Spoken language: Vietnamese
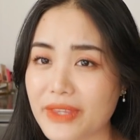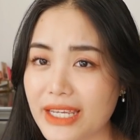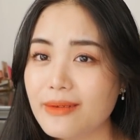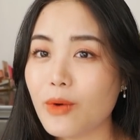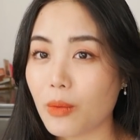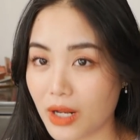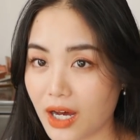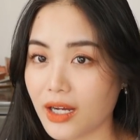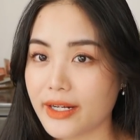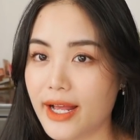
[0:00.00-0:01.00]
tiếng một
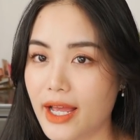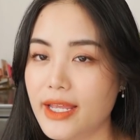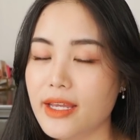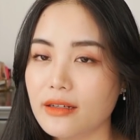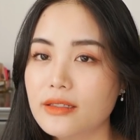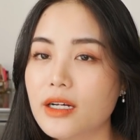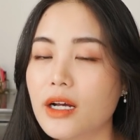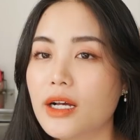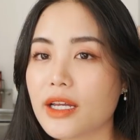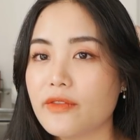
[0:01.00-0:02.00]
lần để giữ
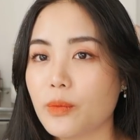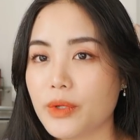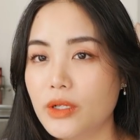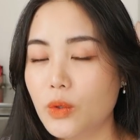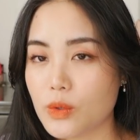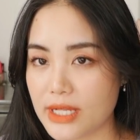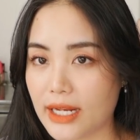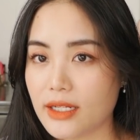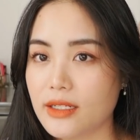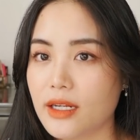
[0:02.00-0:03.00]
cái vùng kín luôn sạch.